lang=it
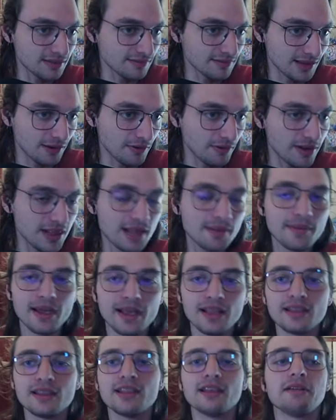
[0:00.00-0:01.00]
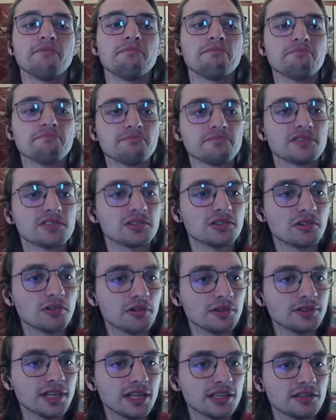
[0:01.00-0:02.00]
tranquillamente. Sono
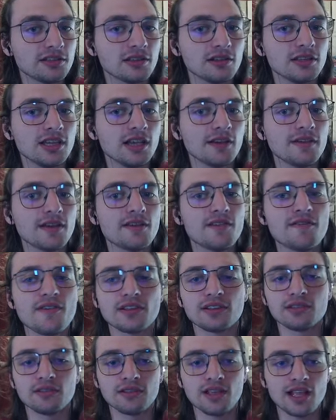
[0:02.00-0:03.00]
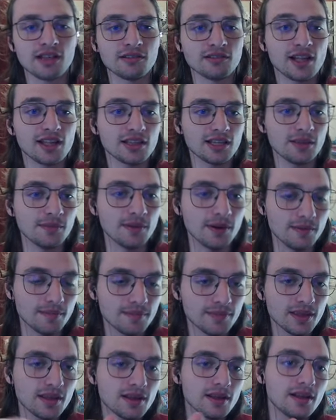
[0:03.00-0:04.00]
contento di avervi fatto vedere un attimo
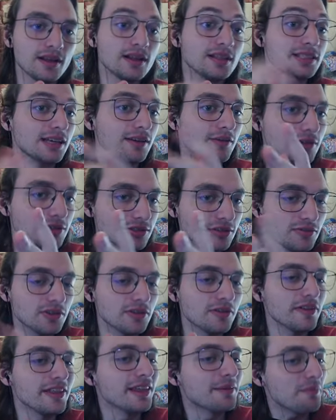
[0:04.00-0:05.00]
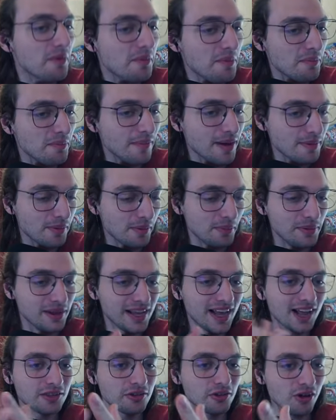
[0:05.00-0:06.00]
se questo video che avremmo mai
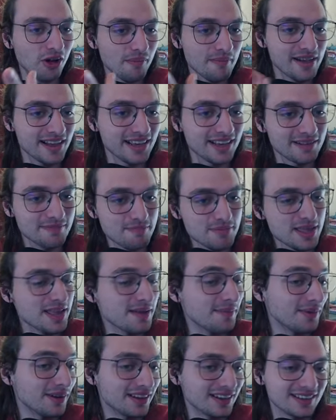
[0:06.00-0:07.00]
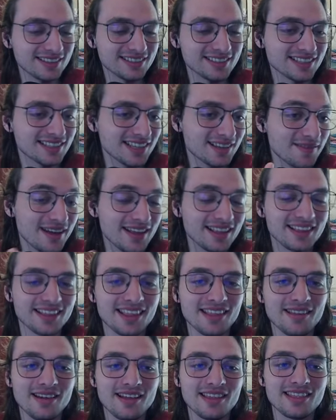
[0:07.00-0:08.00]
pubblicato come il primo eh, esattamente
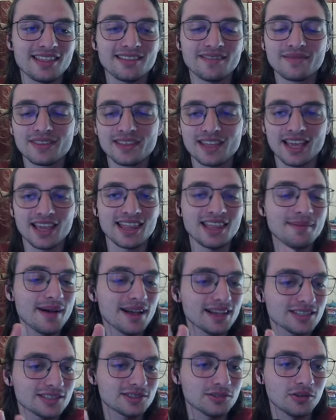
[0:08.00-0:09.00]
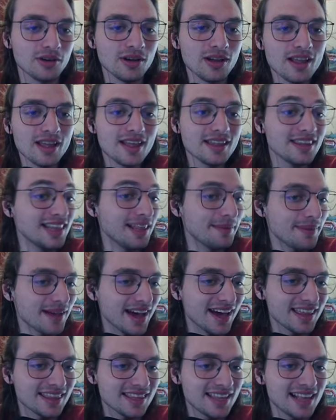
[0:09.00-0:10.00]
eh, che è rimasto nella mia
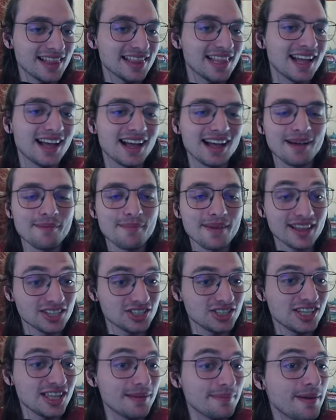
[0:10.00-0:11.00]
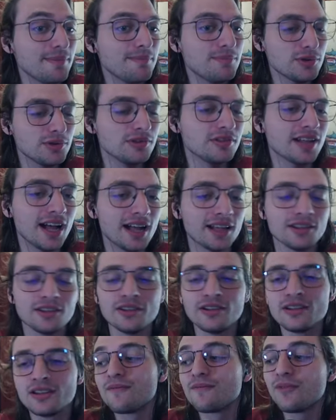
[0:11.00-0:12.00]
cartella a marcire per più di un
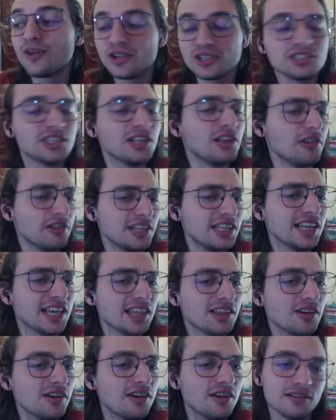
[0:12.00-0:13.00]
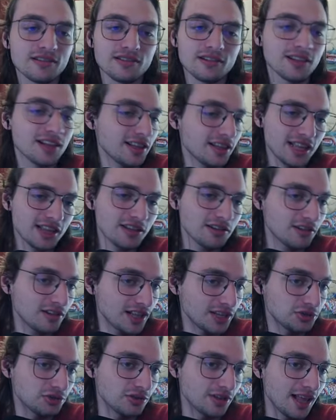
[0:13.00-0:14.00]
anno forse lo editerò, non lo
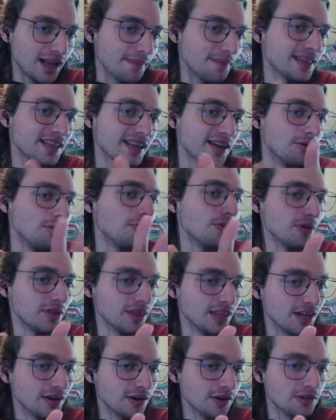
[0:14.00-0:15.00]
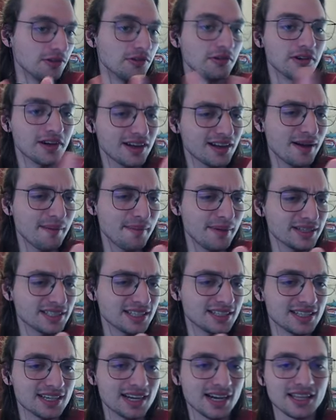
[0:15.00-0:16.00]
lascio là perché comunque è un ricordo
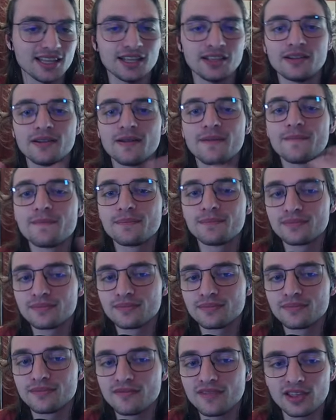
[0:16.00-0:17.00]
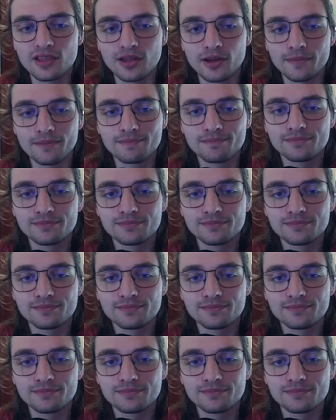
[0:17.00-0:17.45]
abbastanza carino Vedrò. Eh?